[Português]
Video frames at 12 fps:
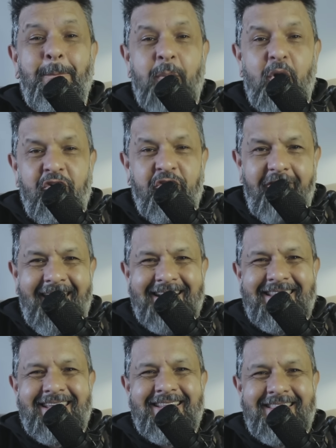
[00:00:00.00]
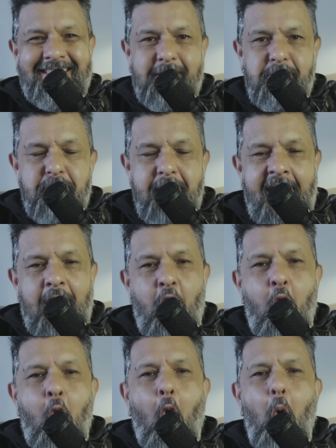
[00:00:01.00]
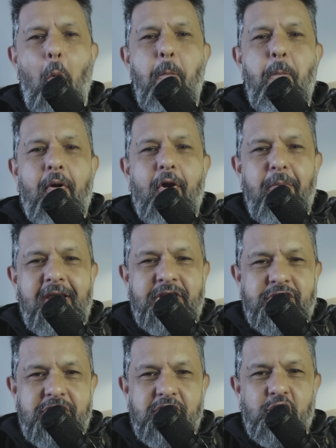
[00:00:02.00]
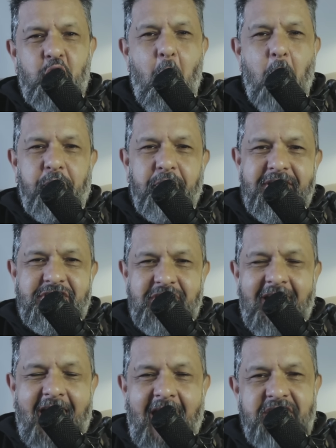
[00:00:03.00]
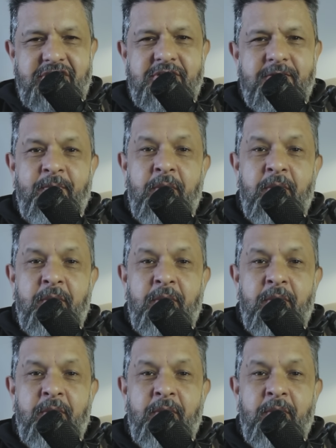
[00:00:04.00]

profeta também comprometido com politicagem